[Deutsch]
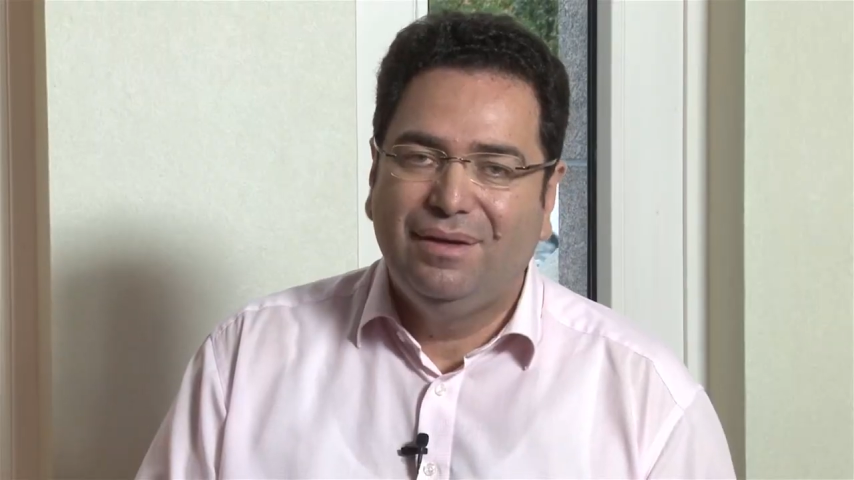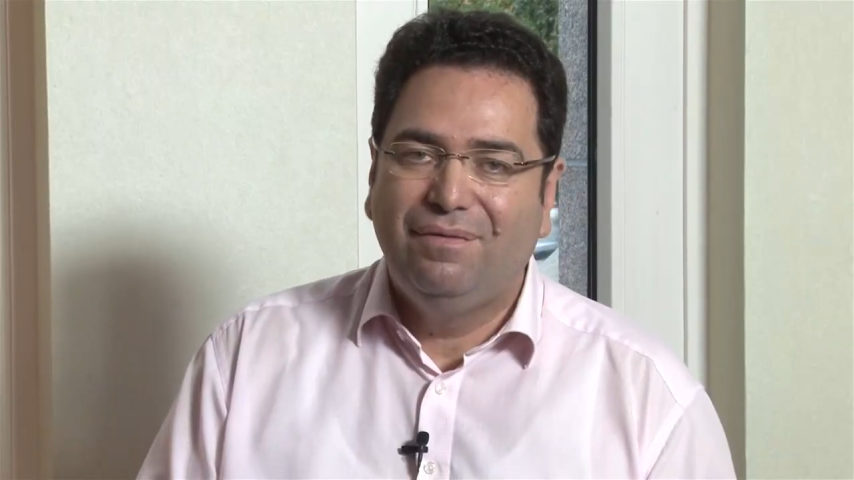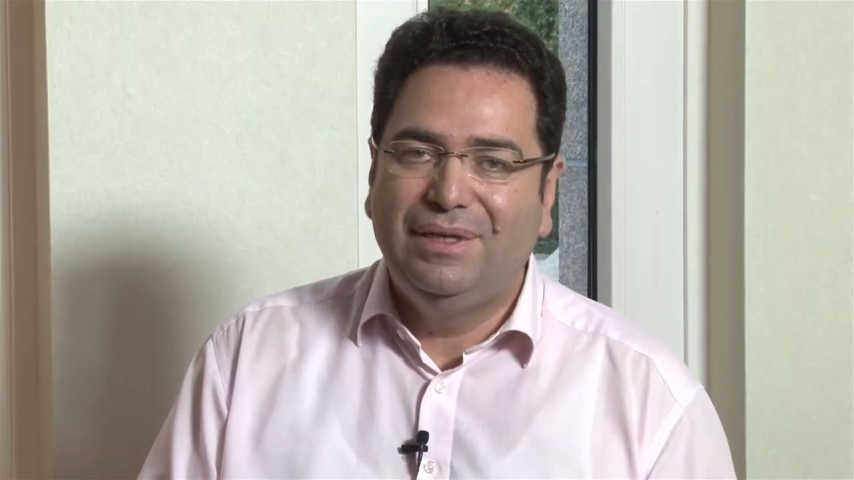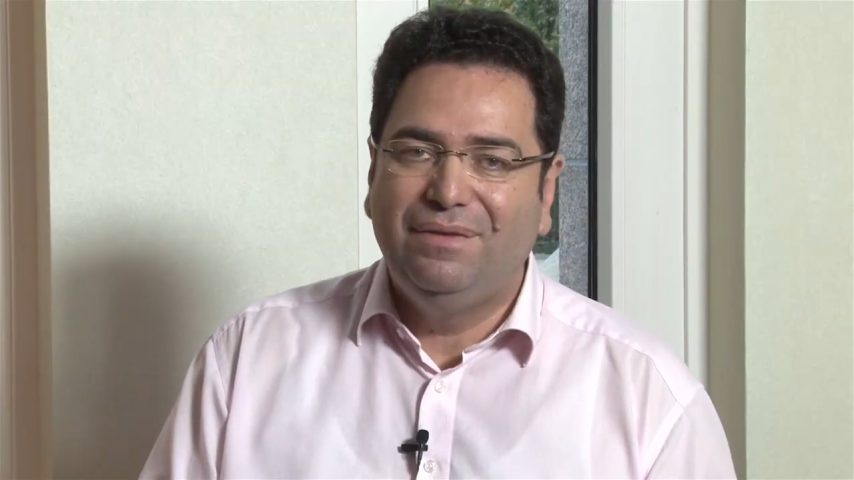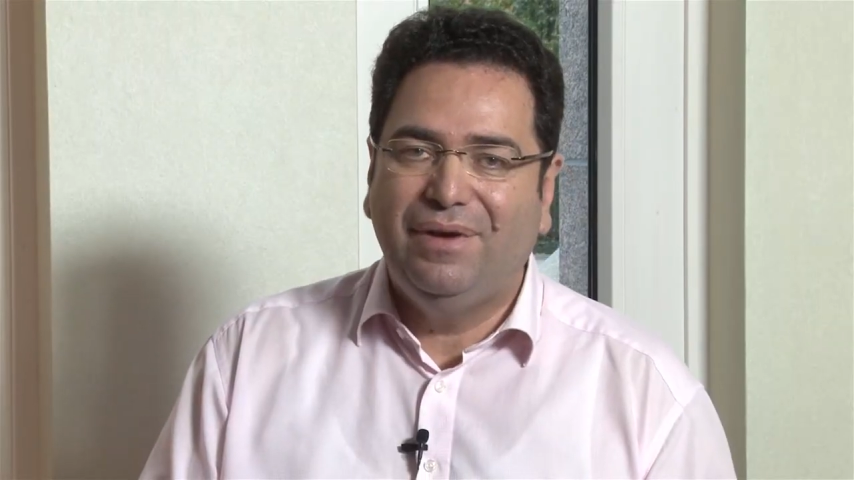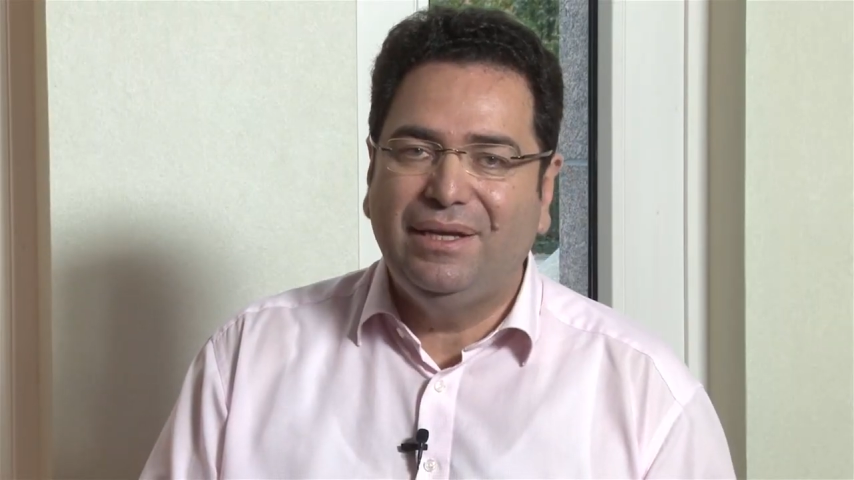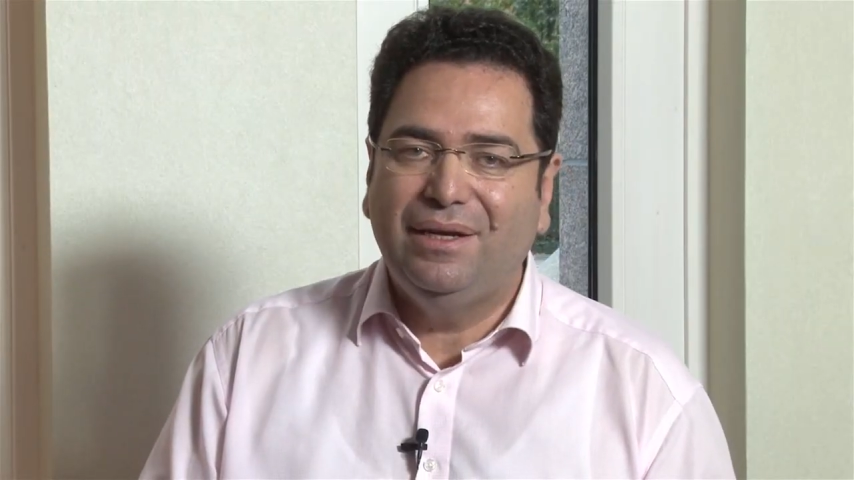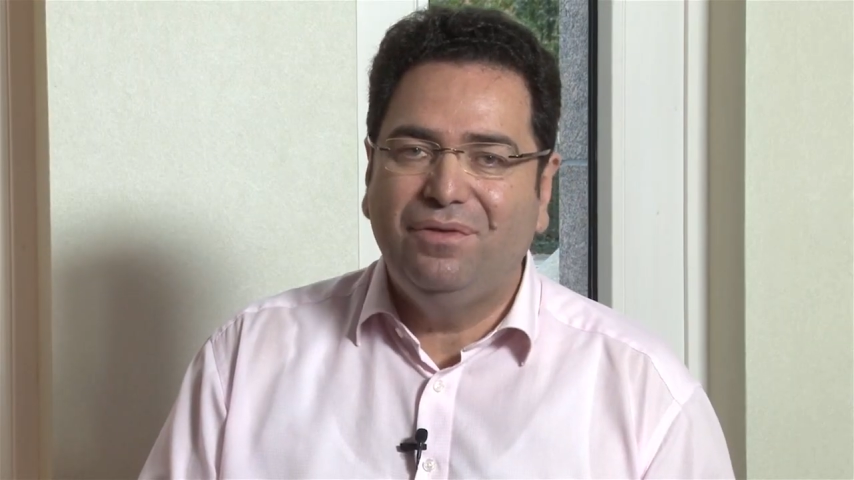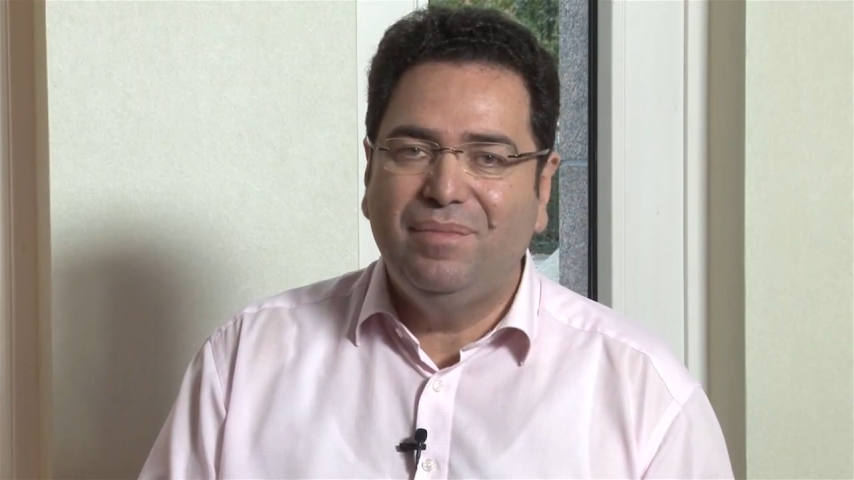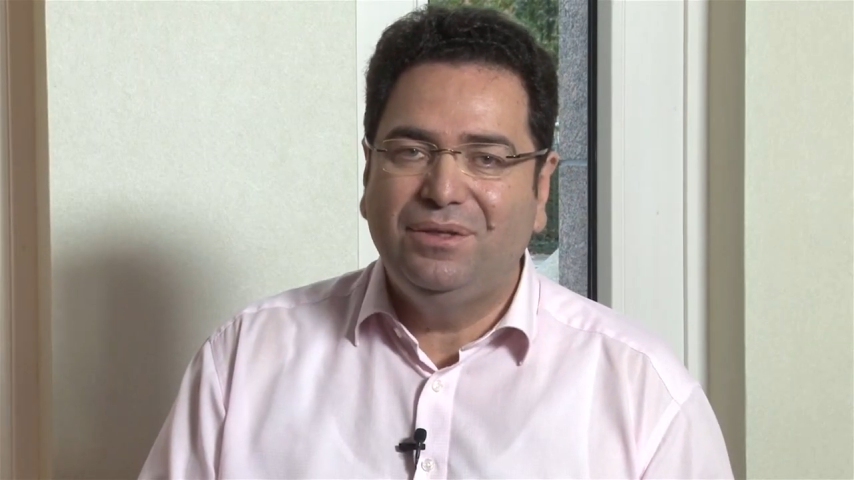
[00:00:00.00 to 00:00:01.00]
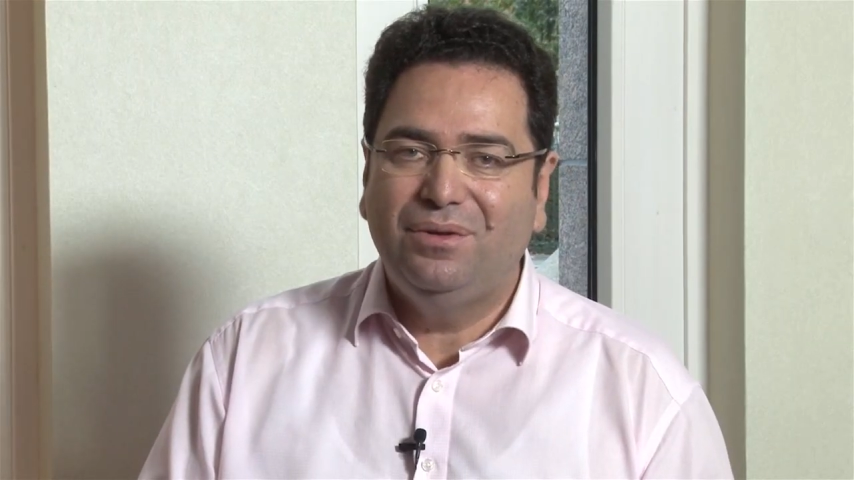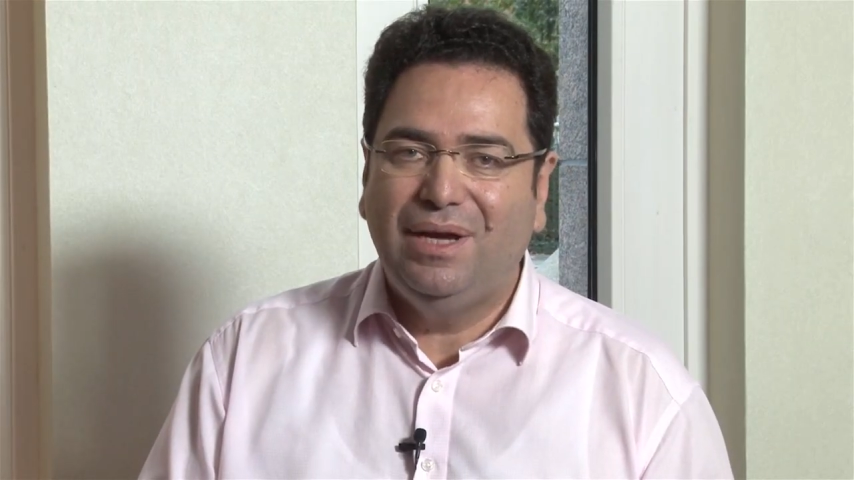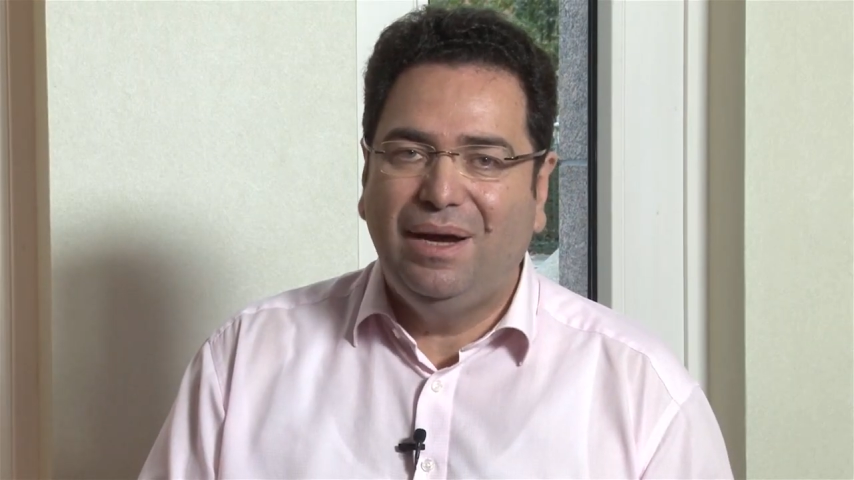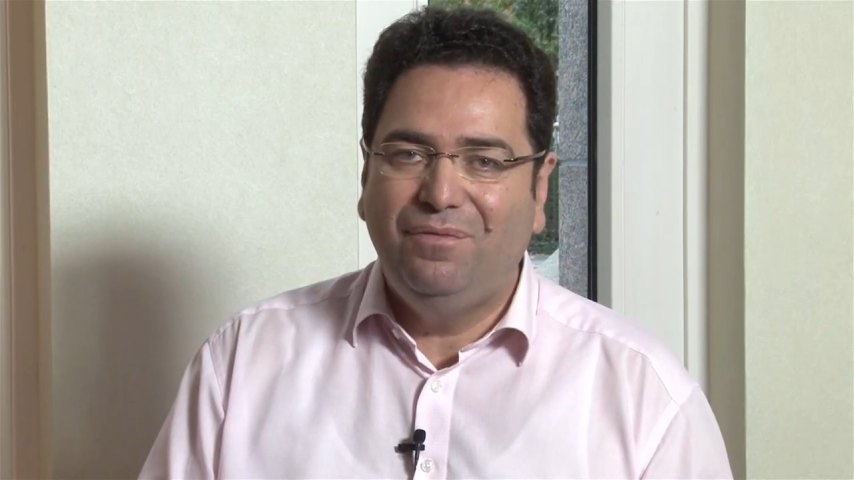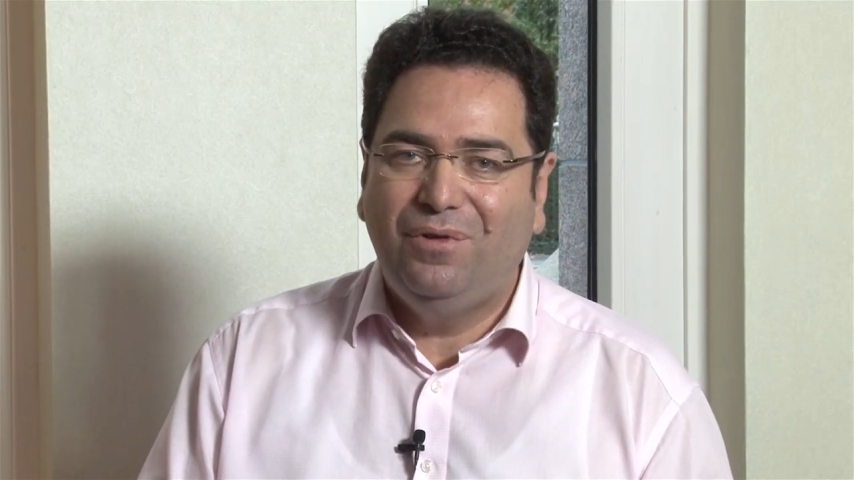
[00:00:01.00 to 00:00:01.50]
Wenn Sie weitere Informationen
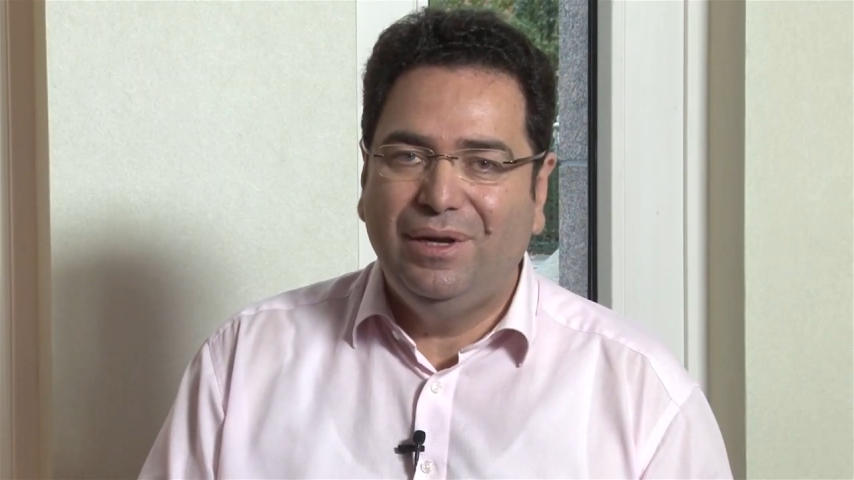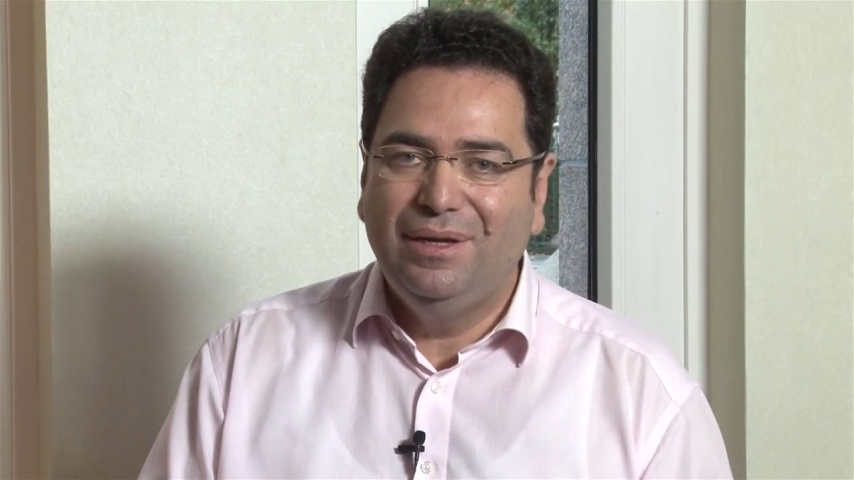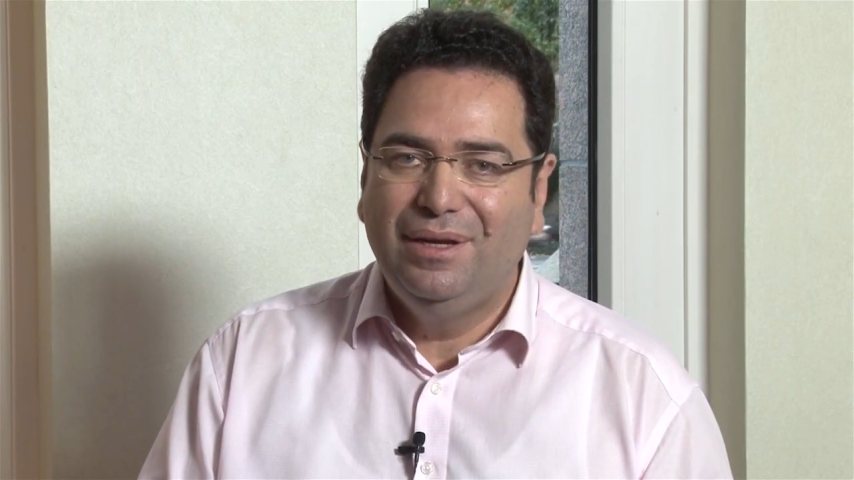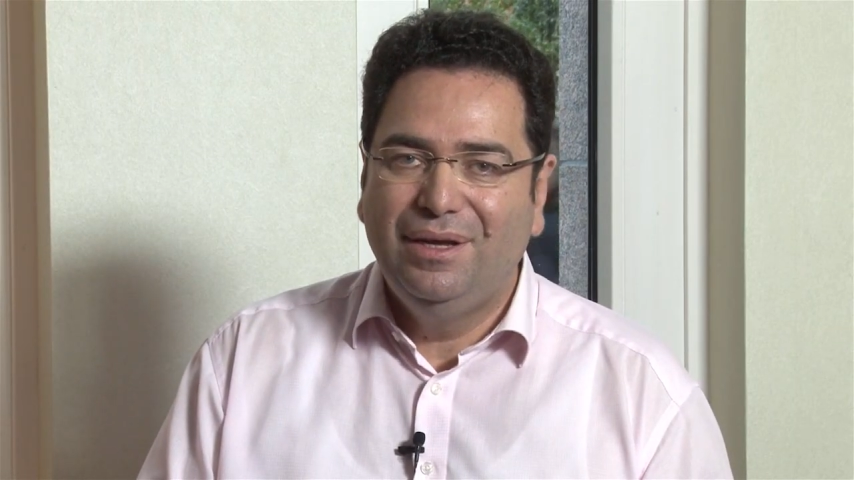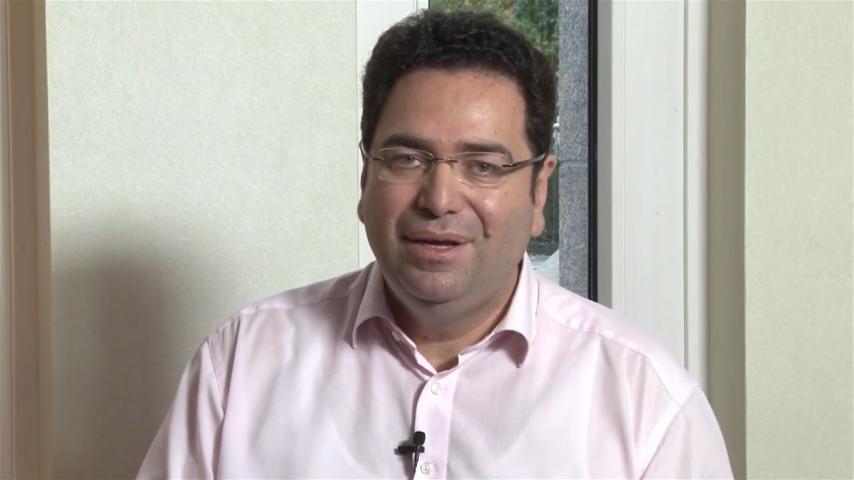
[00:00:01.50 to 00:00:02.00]
haben wollen,